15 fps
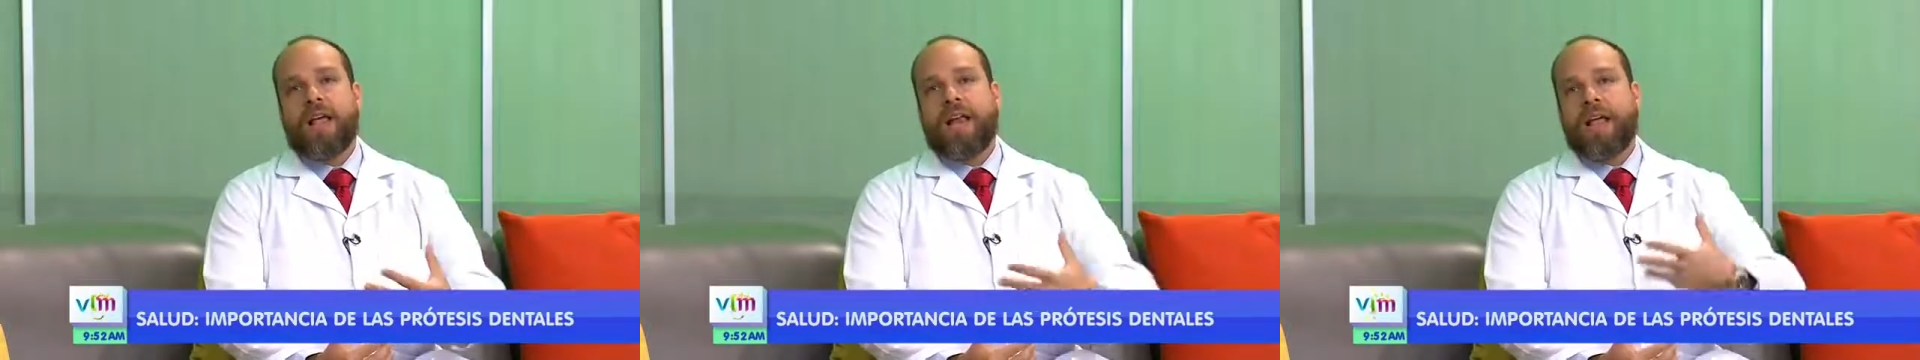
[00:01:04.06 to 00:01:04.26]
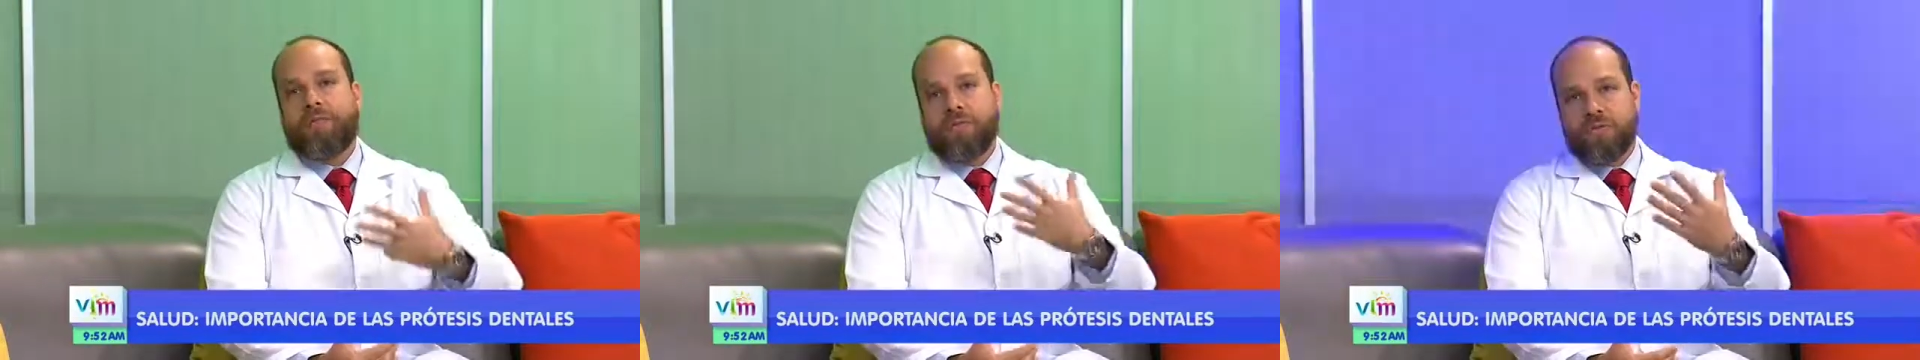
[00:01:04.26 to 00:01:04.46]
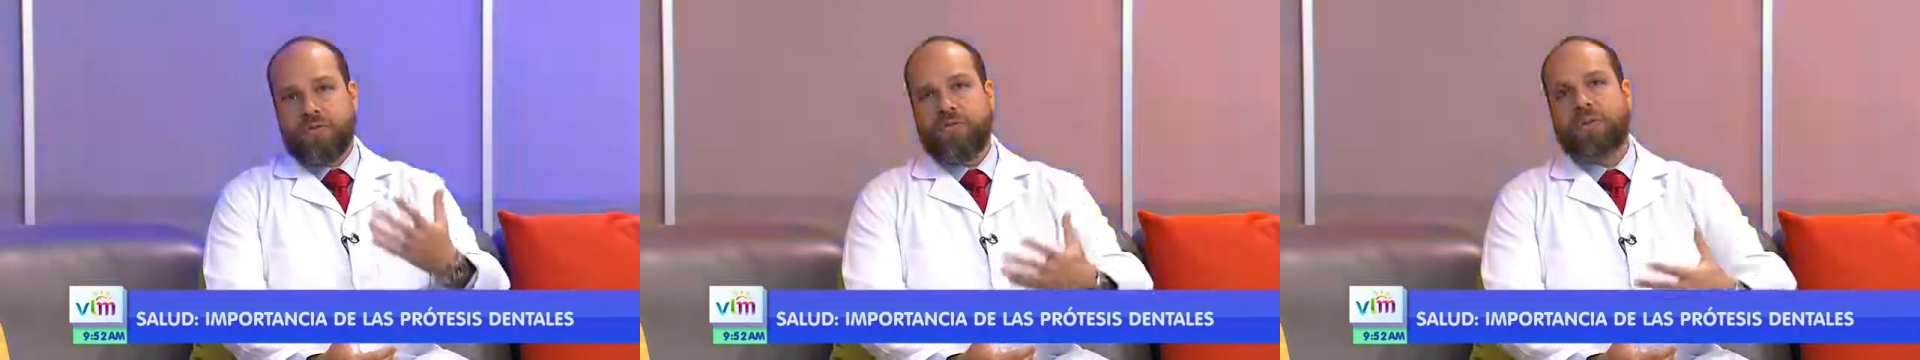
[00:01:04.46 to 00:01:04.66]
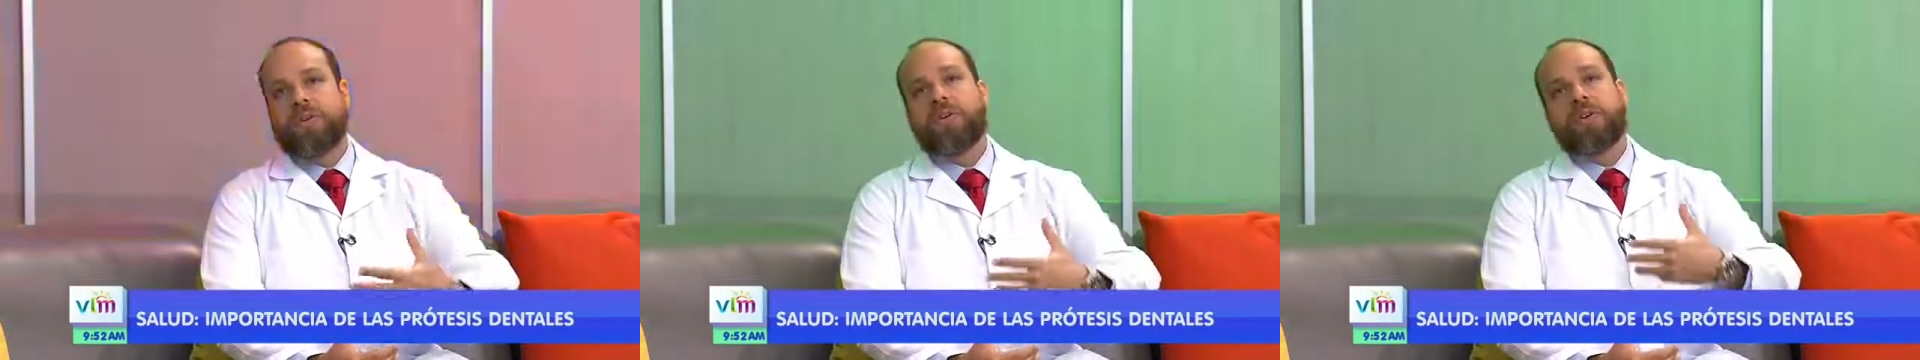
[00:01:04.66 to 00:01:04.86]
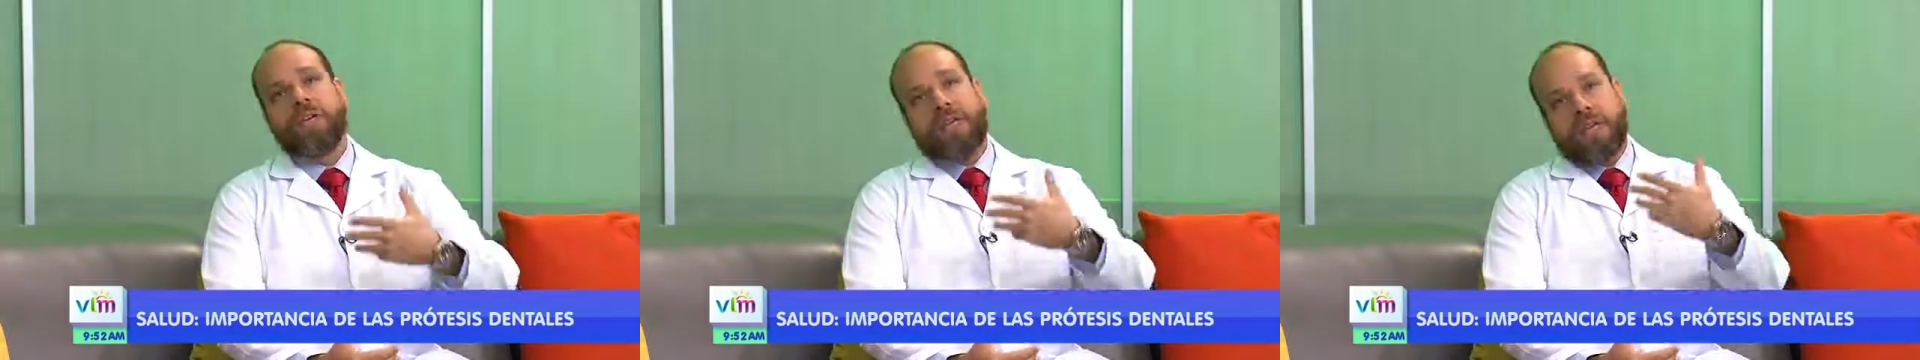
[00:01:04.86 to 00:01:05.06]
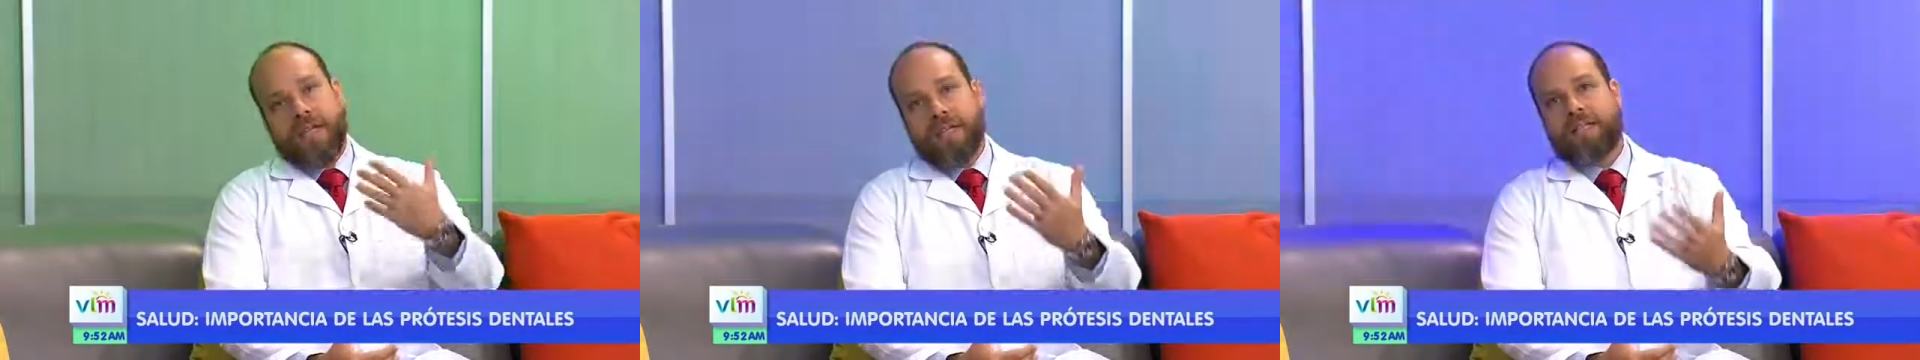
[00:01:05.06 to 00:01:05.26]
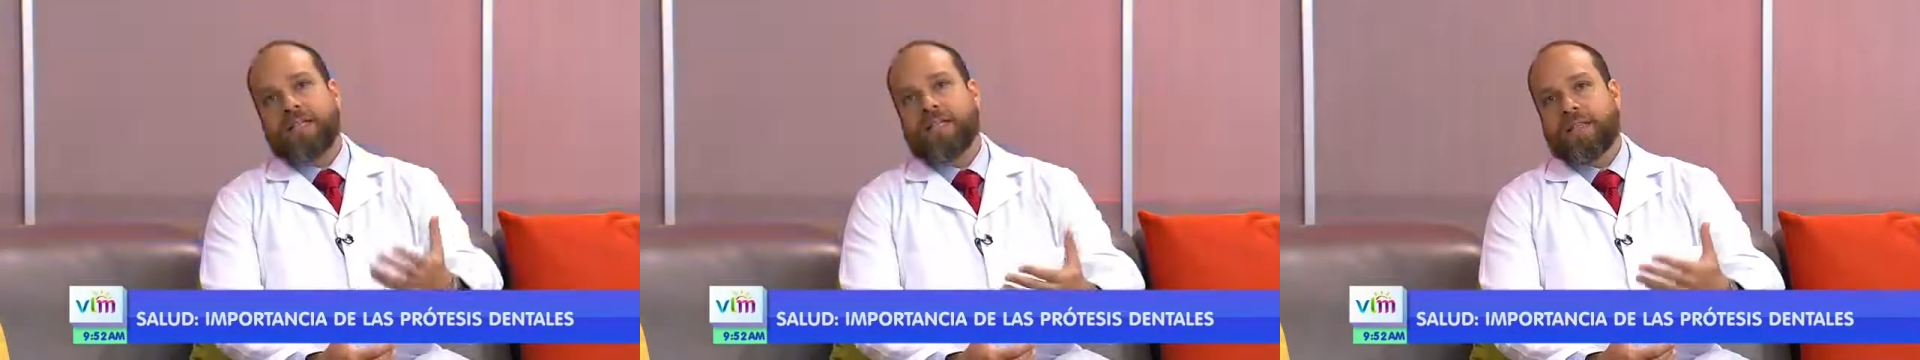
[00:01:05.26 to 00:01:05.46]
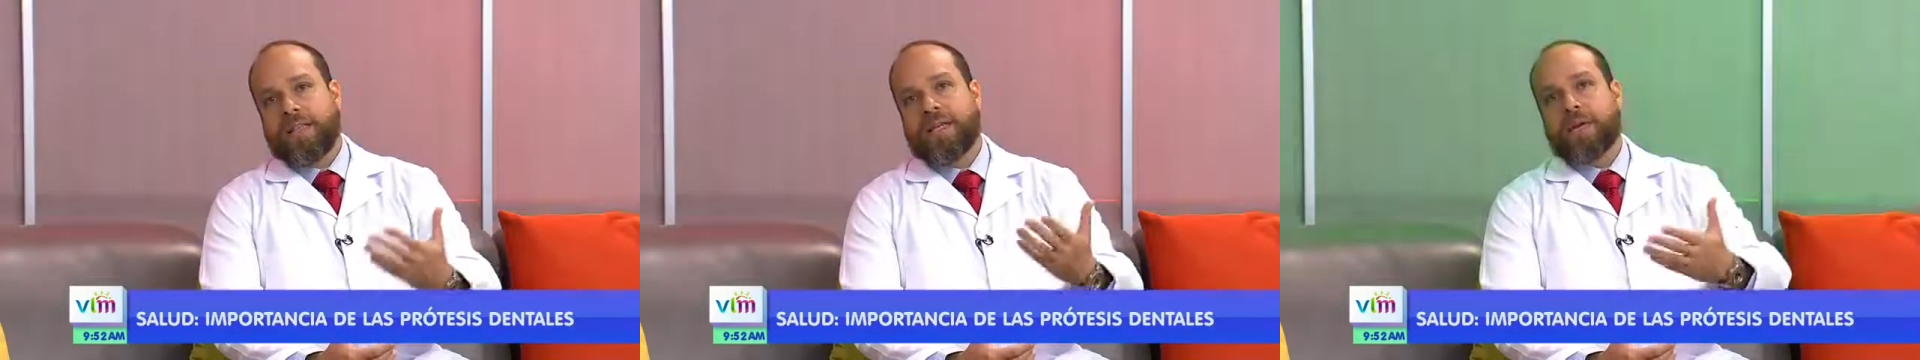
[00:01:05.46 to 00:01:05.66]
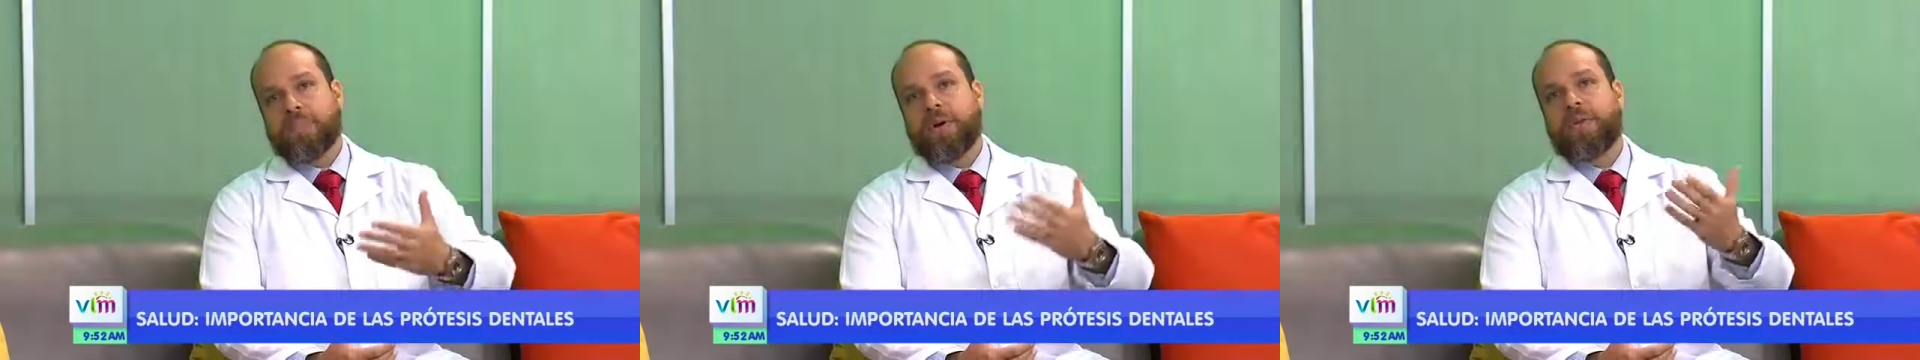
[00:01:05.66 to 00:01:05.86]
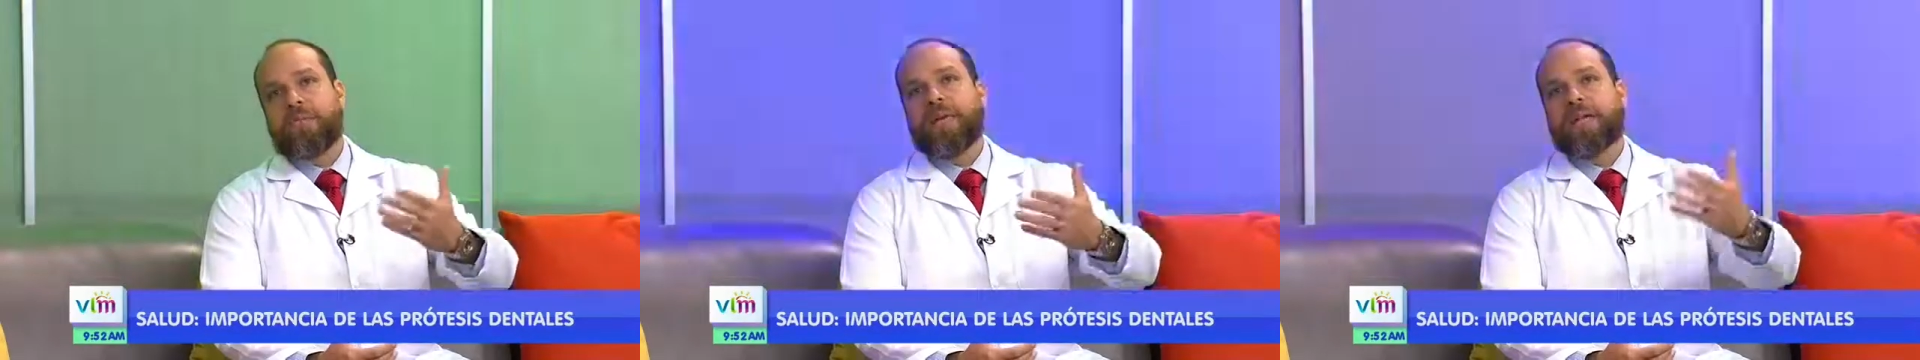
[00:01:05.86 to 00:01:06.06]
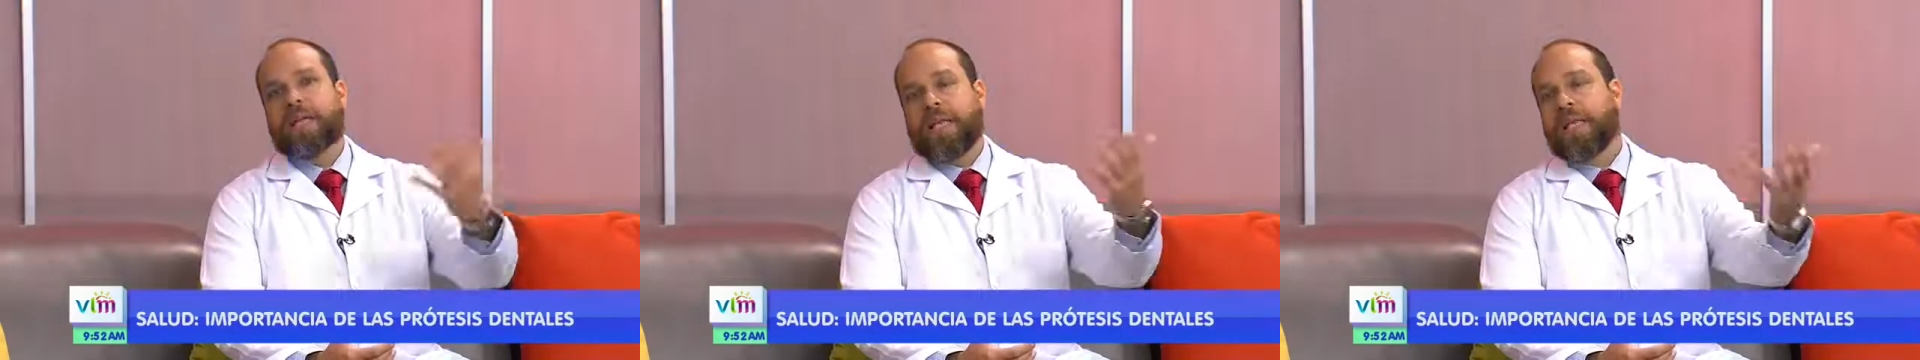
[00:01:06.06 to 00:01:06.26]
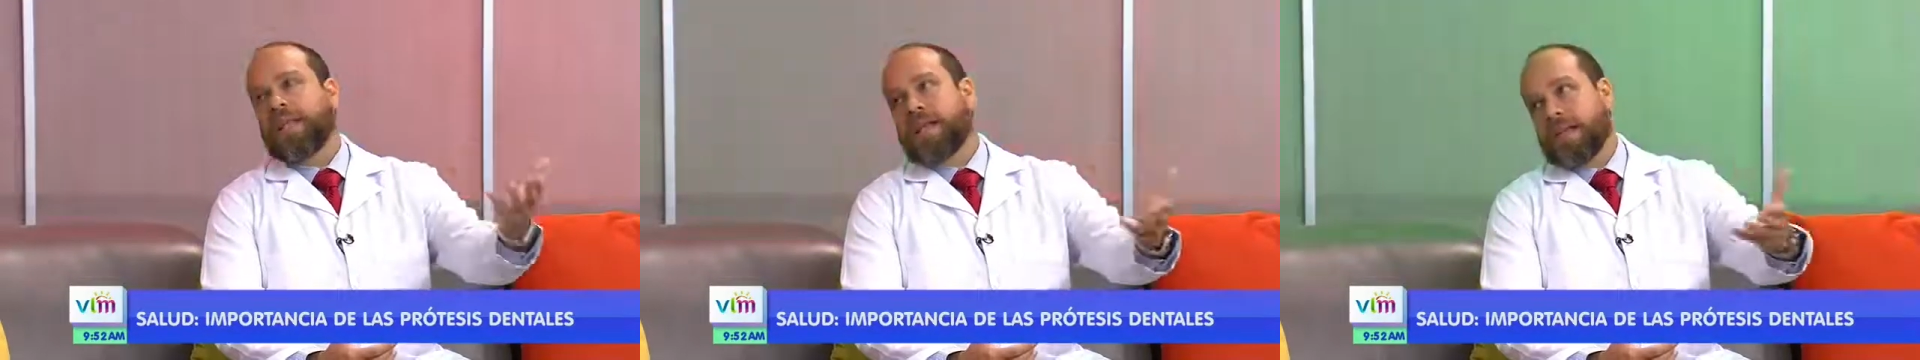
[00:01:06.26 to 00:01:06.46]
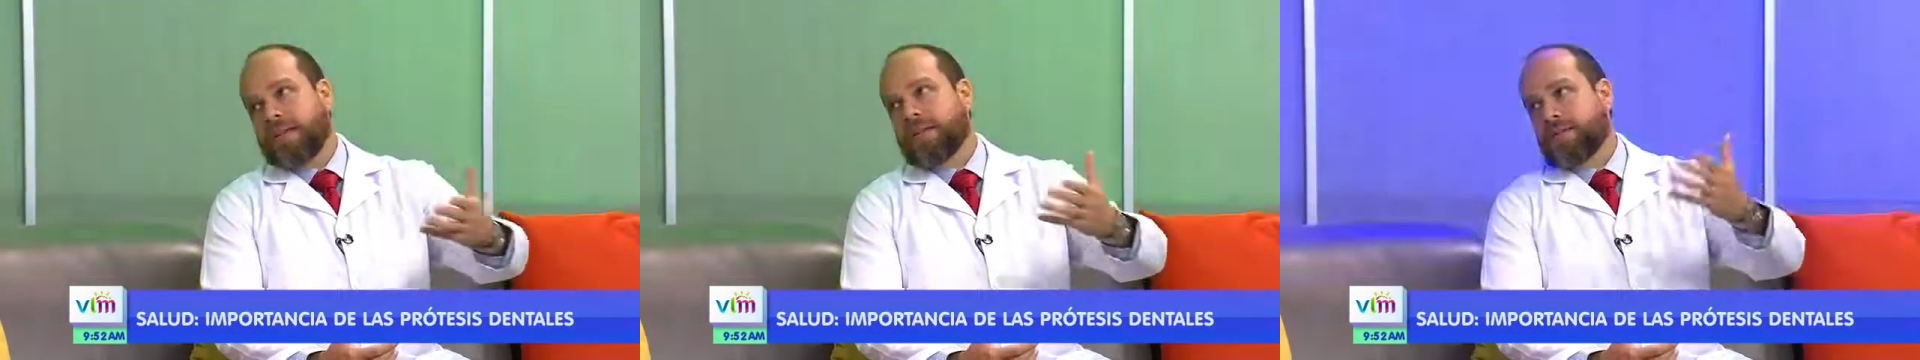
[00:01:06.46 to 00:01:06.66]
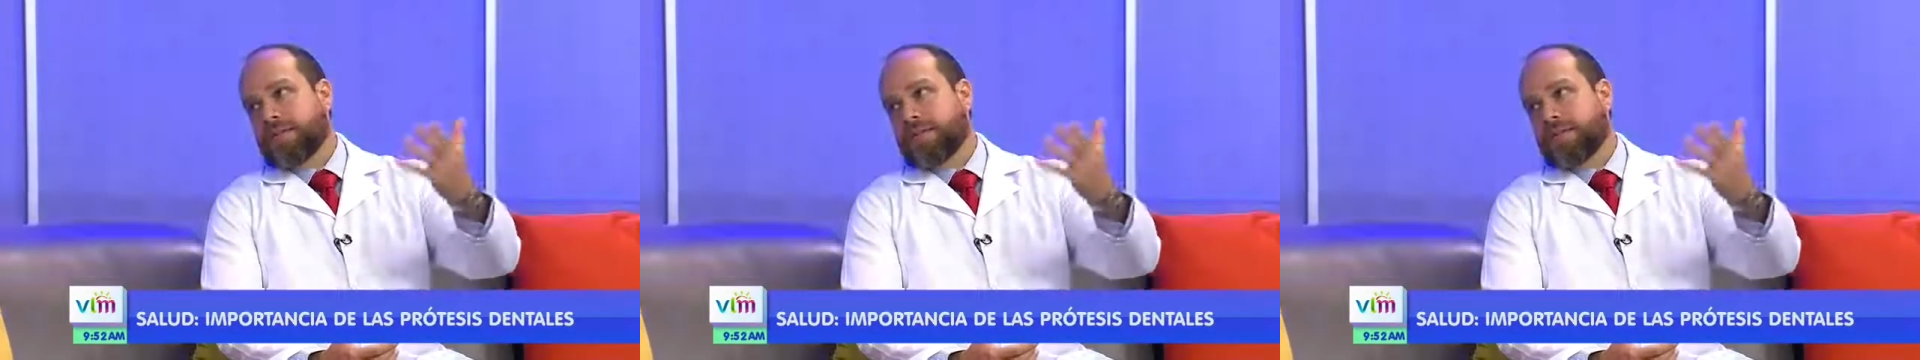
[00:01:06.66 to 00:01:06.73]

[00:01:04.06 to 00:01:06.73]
la función y la estética pues perdida